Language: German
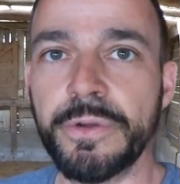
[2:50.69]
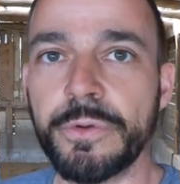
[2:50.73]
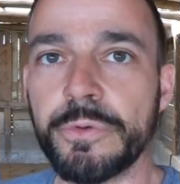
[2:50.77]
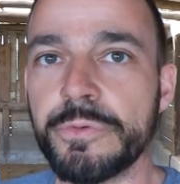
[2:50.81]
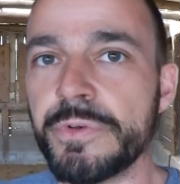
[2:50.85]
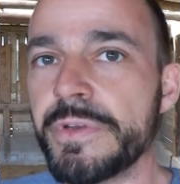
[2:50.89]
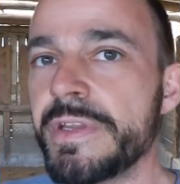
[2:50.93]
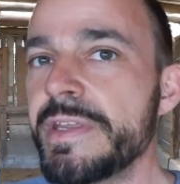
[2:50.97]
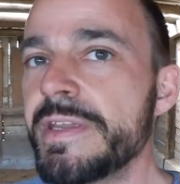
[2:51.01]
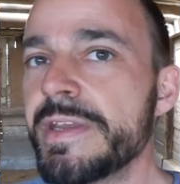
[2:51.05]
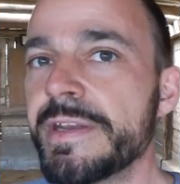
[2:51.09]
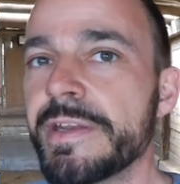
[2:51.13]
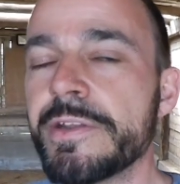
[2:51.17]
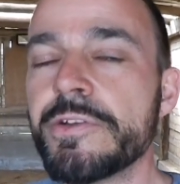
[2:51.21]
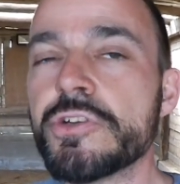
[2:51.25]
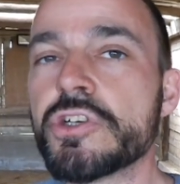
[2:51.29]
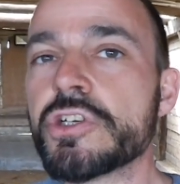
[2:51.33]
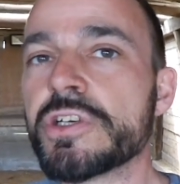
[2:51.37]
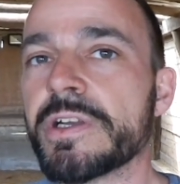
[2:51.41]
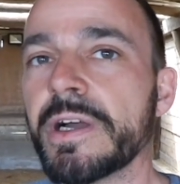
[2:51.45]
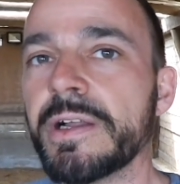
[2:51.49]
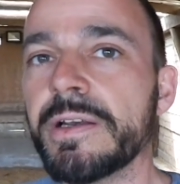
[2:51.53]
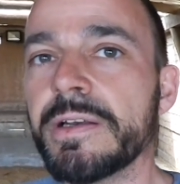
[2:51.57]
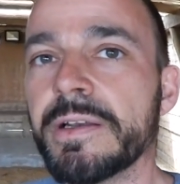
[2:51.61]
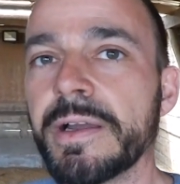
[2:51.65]
und hier den
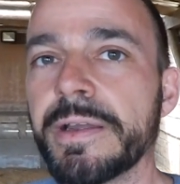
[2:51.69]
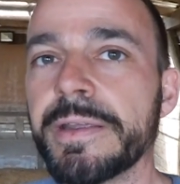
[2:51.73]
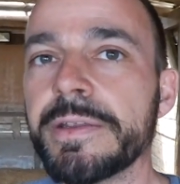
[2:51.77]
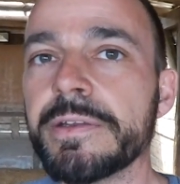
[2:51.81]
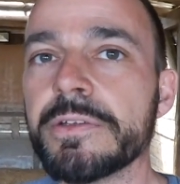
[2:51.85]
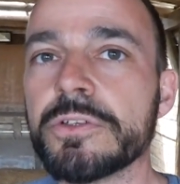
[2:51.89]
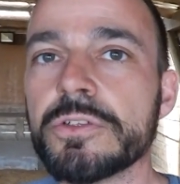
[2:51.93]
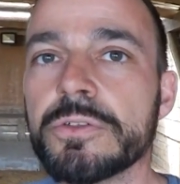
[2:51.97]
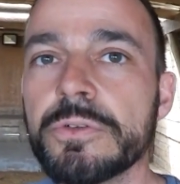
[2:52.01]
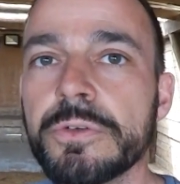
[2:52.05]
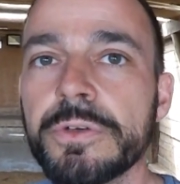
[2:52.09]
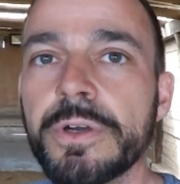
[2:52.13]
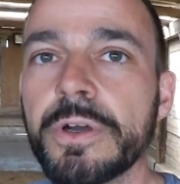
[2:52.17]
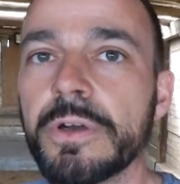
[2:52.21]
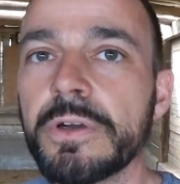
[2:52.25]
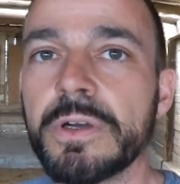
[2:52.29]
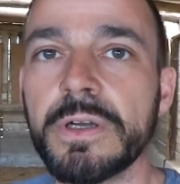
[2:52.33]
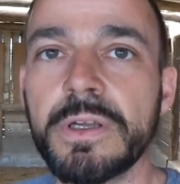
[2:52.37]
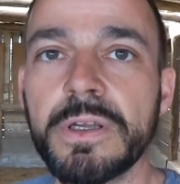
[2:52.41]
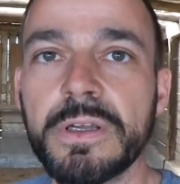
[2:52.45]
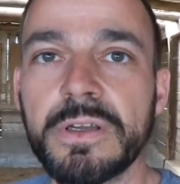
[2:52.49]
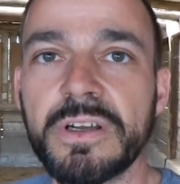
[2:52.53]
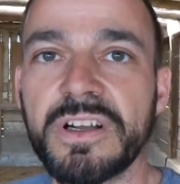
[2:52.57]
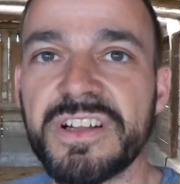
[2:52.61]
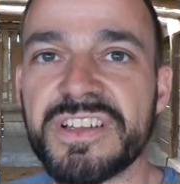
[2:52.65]
Stall eigentlich nur noch
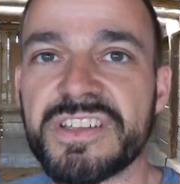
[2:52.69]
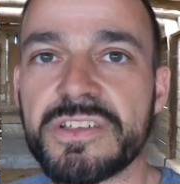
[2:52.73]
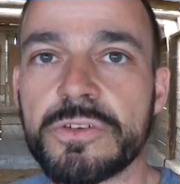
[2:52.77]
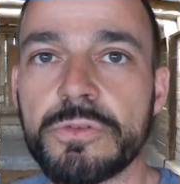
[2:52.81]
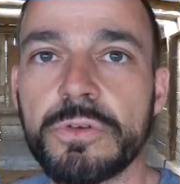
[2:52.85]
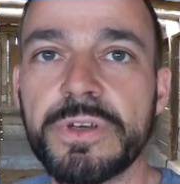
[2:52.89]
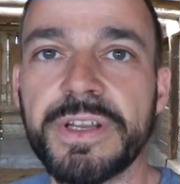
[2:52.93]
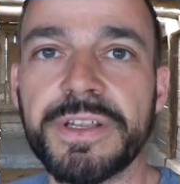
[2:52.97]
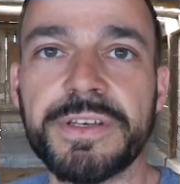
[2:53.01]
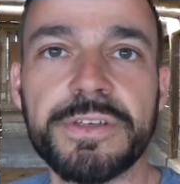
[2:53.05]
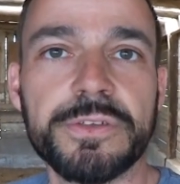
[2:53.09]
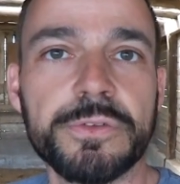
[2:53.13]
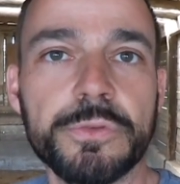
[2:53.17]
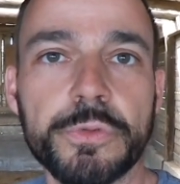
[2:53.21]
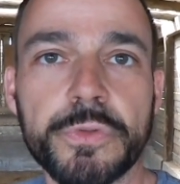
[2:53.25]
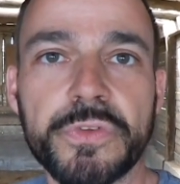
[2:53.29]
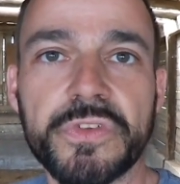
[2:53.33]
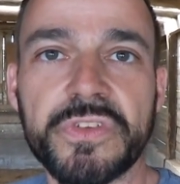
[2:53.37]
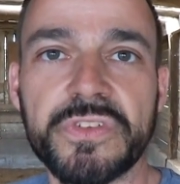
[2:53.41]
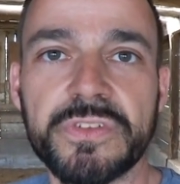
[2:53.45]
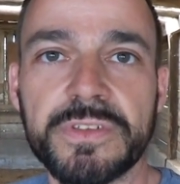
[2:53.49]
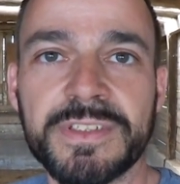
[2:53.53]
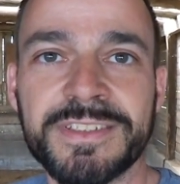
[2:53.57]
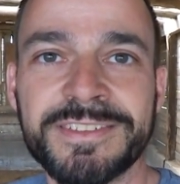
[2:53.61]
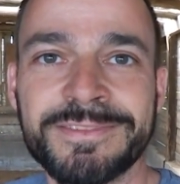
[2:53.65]
als Toilette
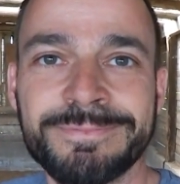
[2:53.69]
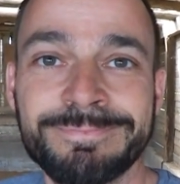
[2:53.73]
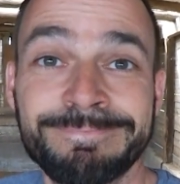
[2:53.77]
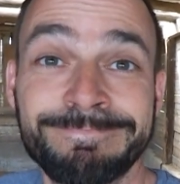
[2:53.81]
nutzen.